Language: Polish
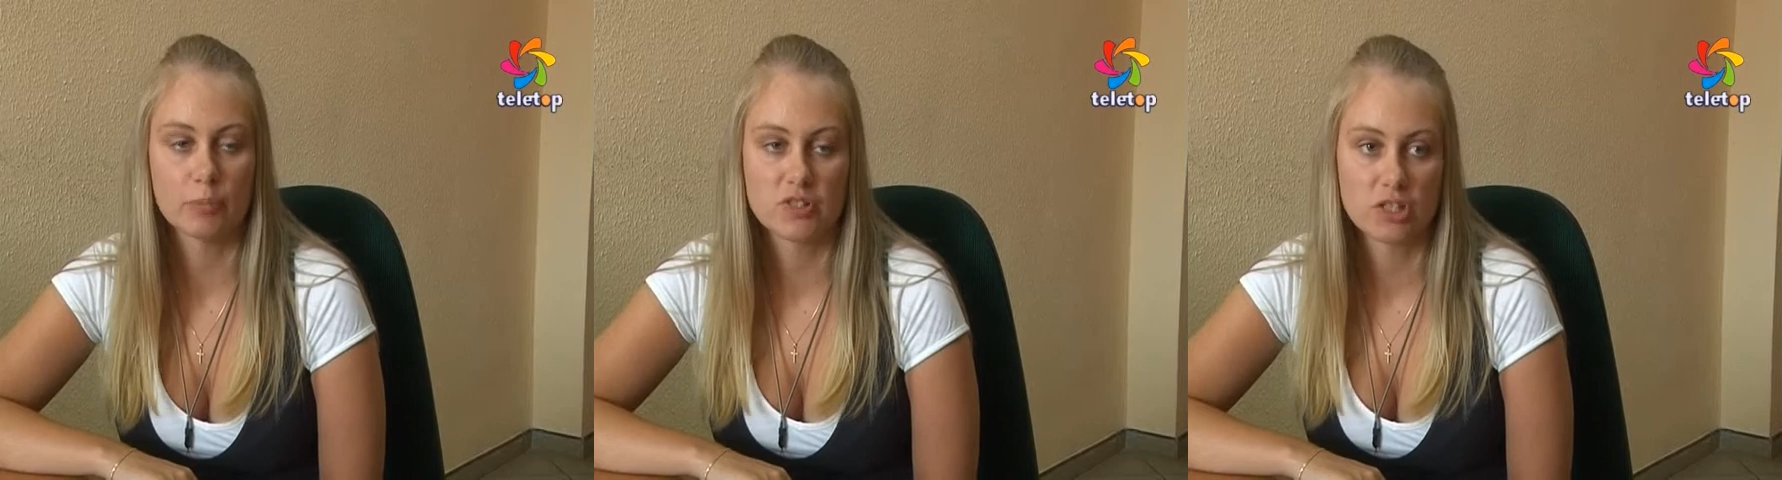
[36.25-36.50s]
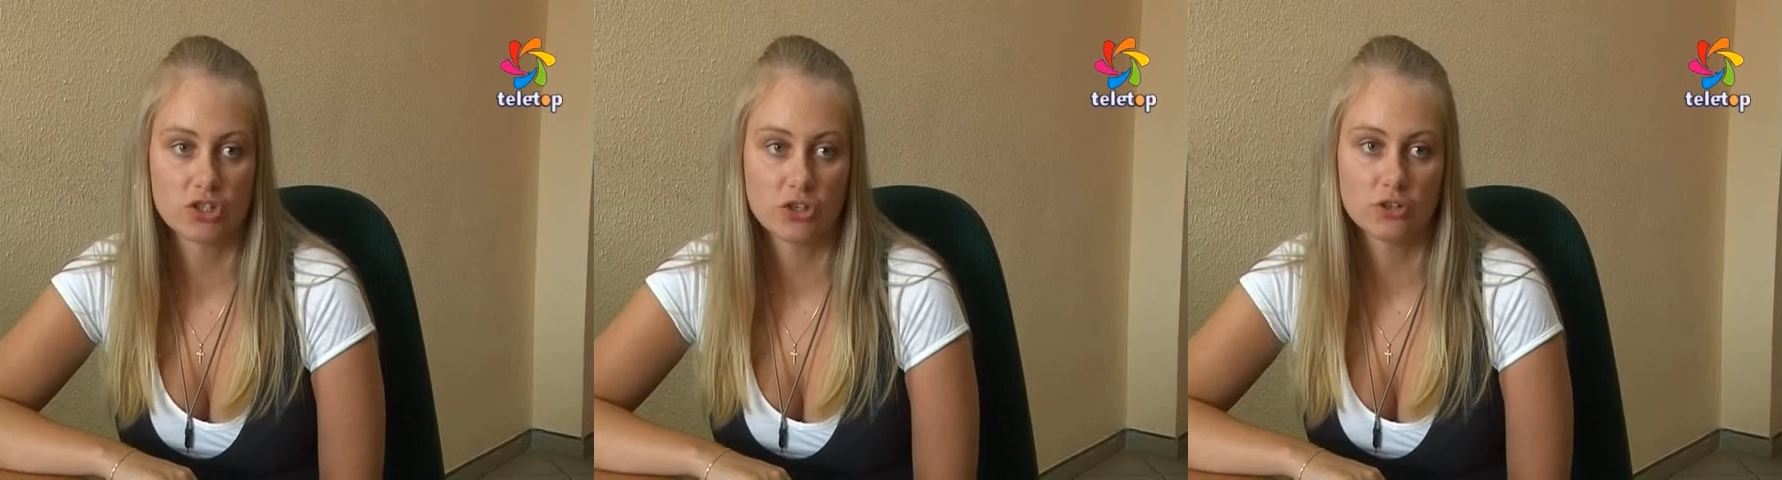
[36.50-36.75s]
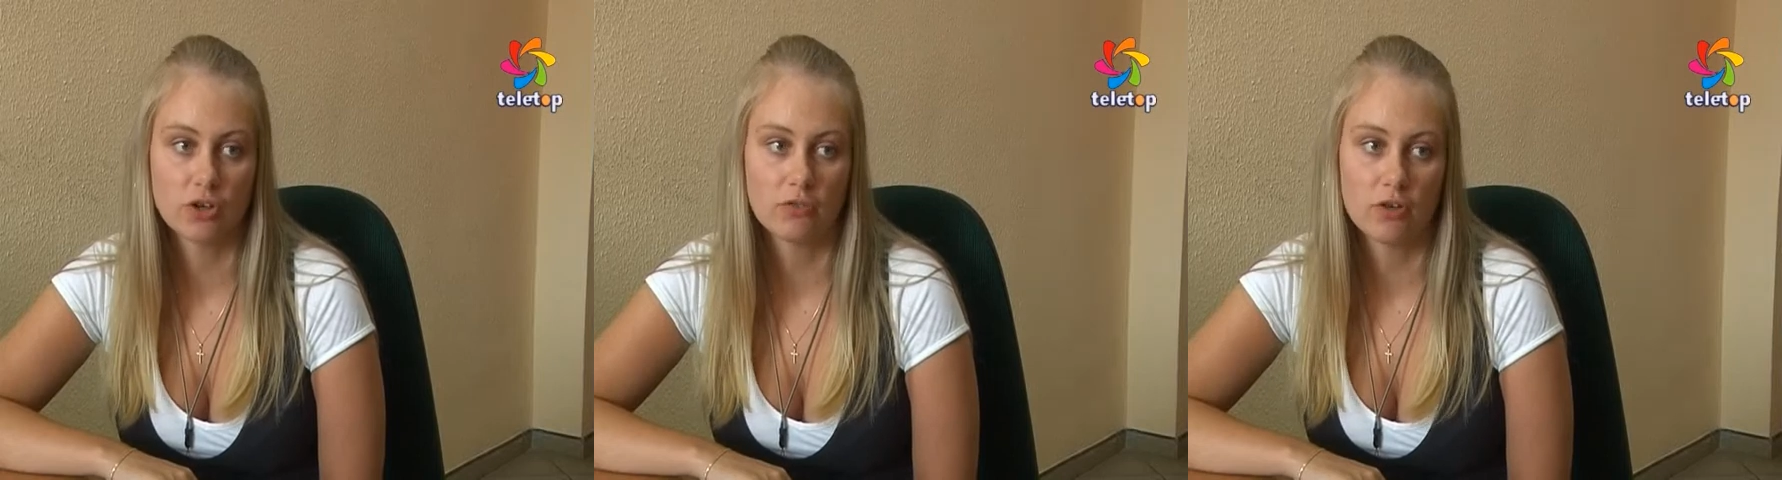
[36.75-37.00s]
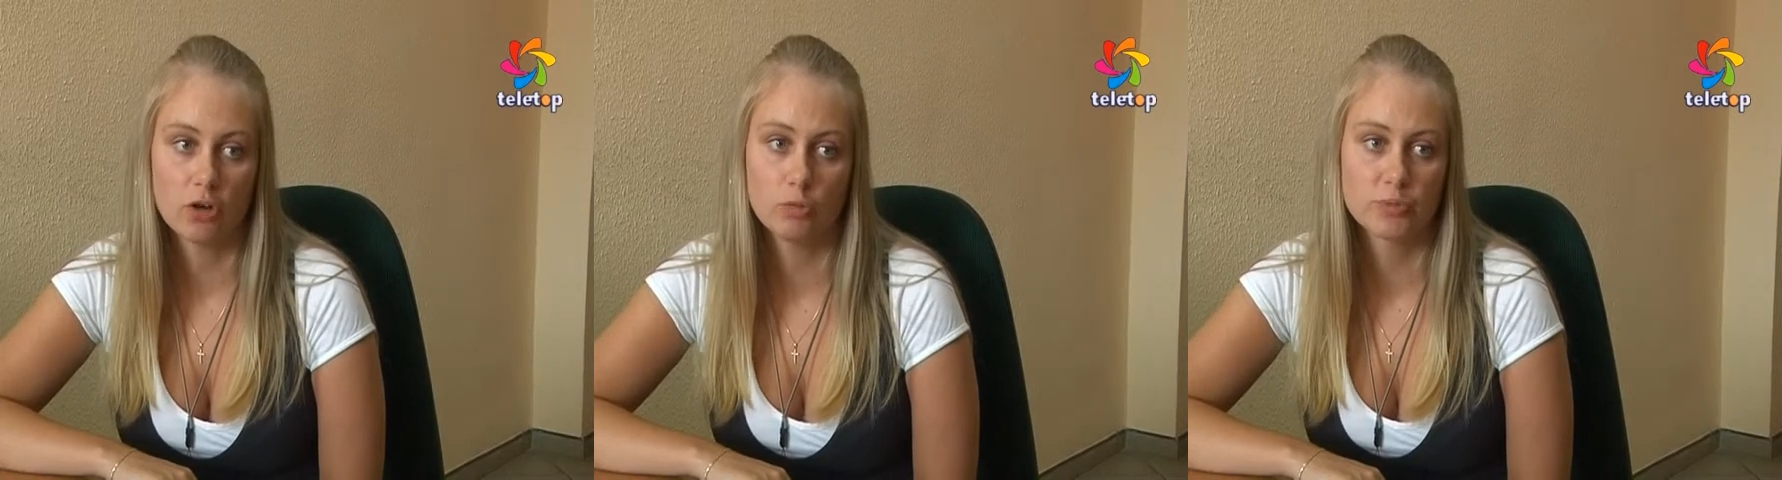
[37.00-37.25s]

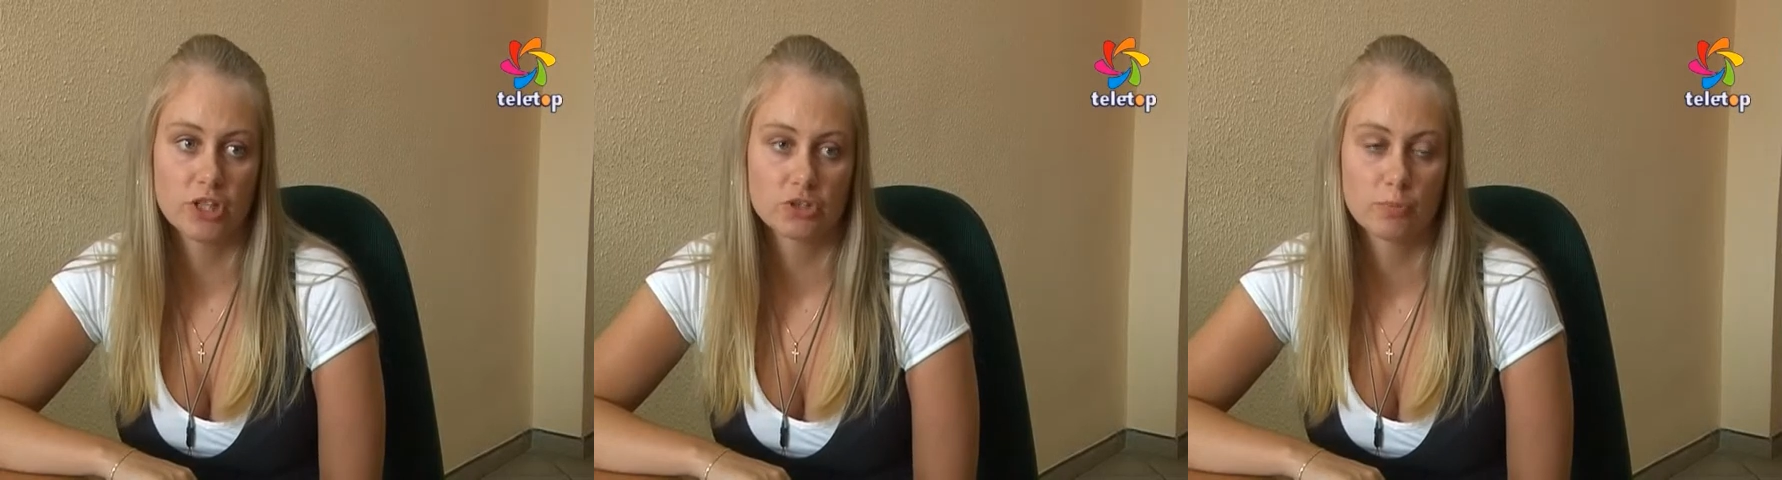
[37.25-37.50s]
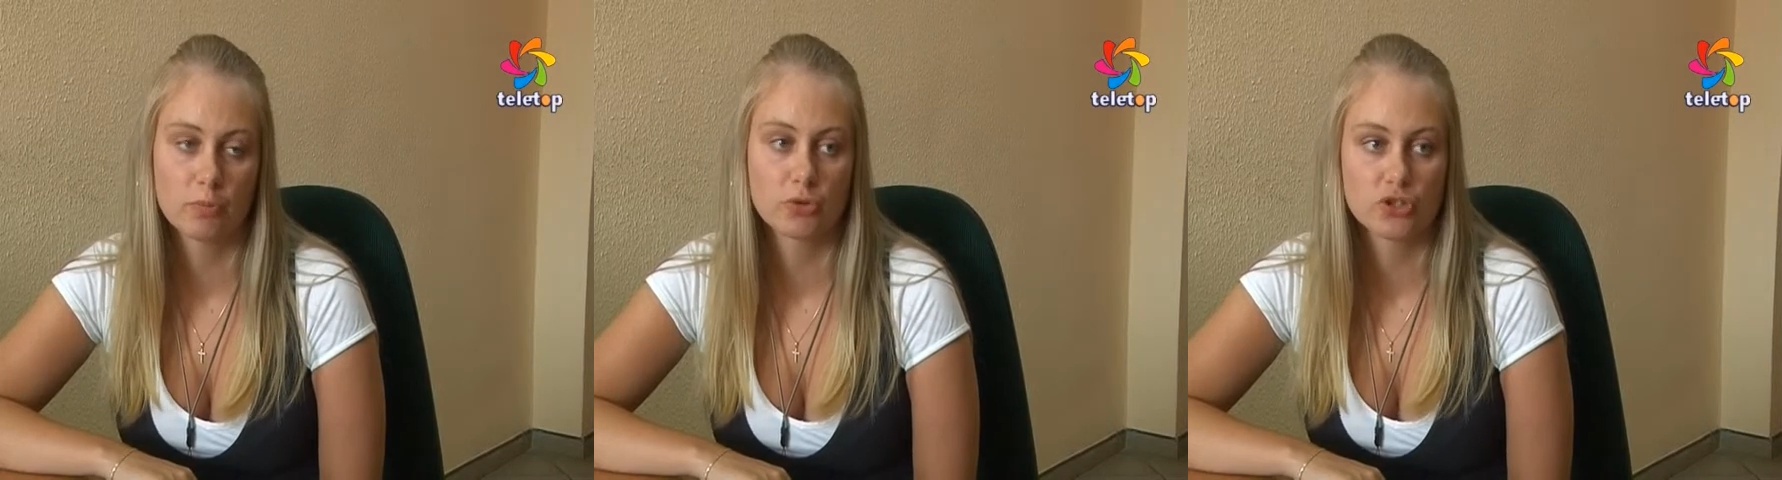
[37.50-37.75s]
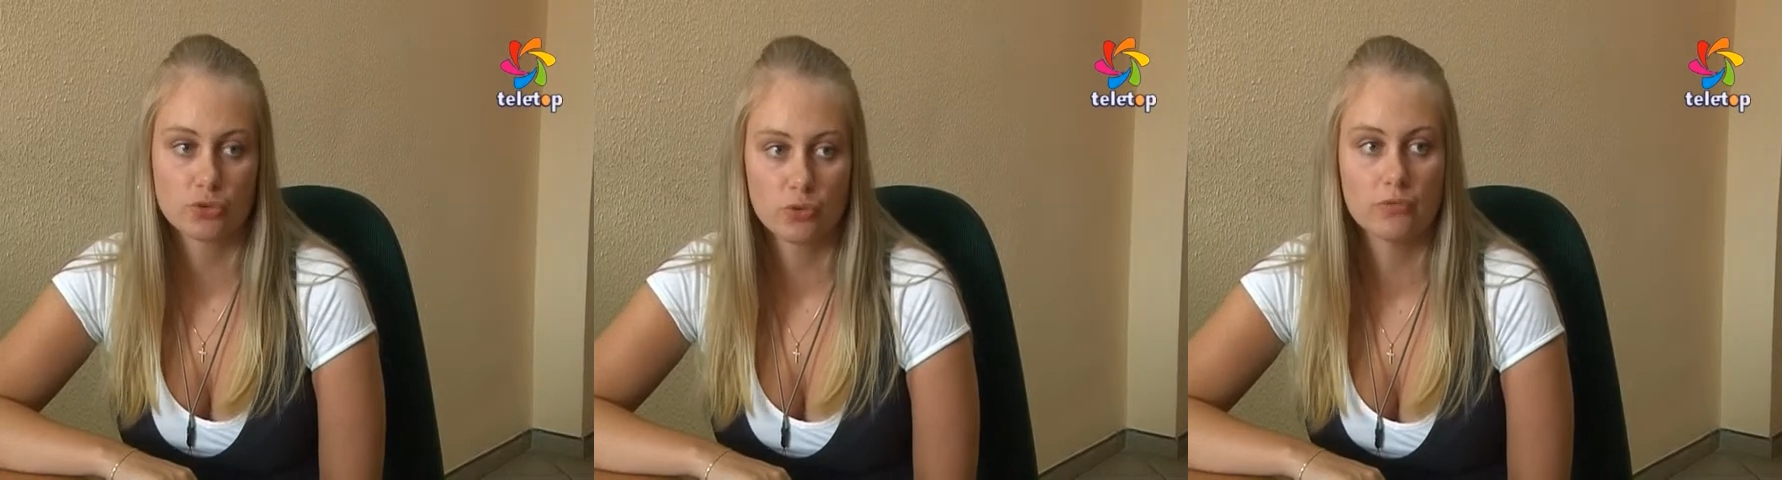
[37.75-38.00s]
pozarządowe lub też po prostu